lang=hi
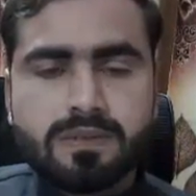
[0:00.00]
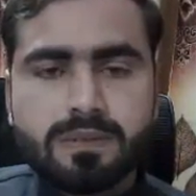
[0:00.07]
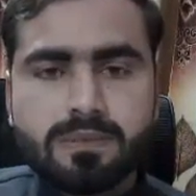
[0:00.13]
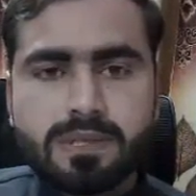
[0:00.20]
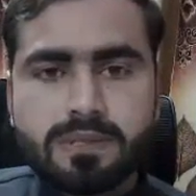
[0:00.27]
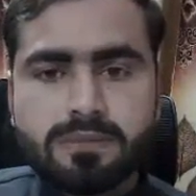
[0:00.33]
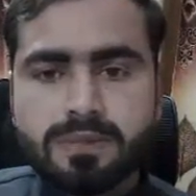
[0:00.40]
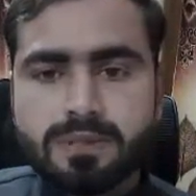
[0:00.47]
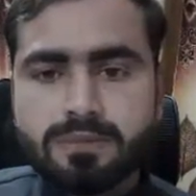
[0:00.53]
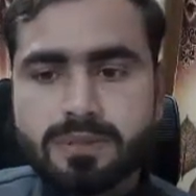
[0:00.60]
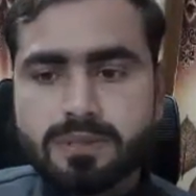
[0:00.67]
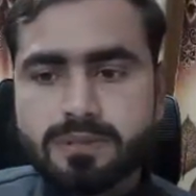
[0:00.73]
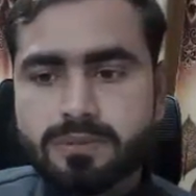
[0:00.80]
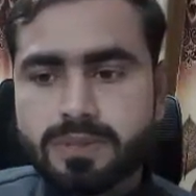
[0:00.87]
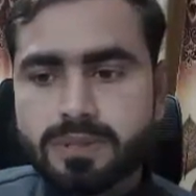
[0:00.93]
वेब डॉट पी एच
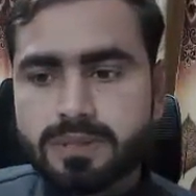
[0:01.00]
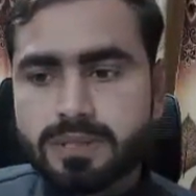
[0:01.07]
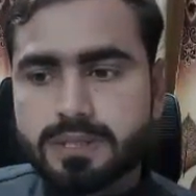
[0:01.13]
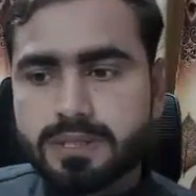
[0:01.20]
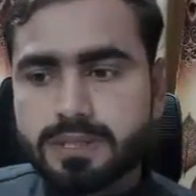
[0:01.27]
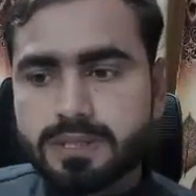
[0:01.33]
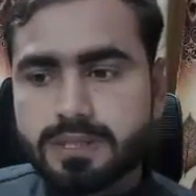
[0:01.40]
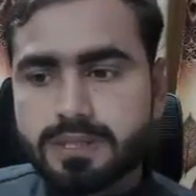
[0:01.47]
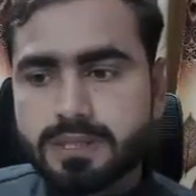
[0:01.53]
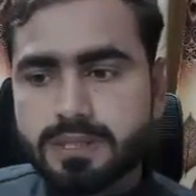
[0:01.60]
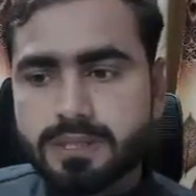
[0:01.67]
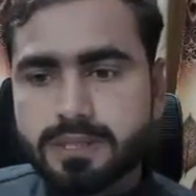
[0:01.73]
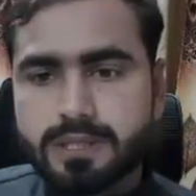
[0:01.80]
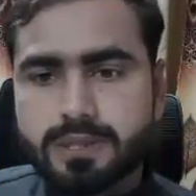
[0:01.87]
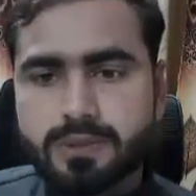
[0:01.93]
पी को भी मैंने कर दिया
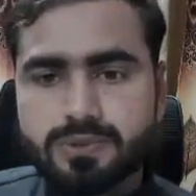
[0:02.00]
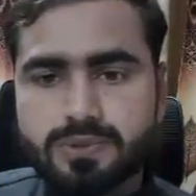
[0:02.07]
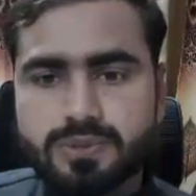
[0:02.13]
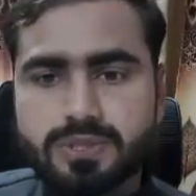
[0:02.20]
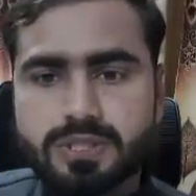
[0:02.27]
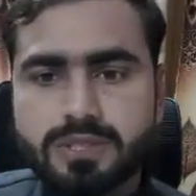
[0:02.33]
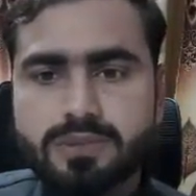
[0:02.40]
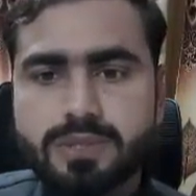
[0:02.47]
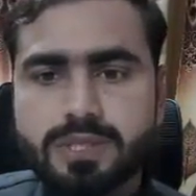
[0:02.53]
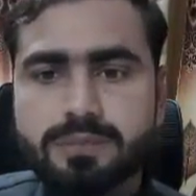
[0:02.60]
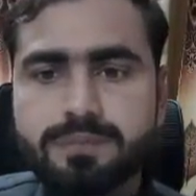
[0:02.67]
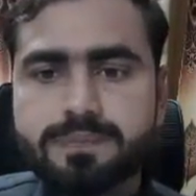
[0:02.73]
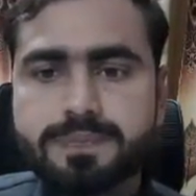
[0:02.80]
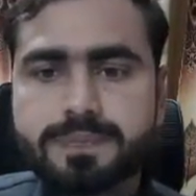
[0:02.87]
क्लोज ठीक हो गया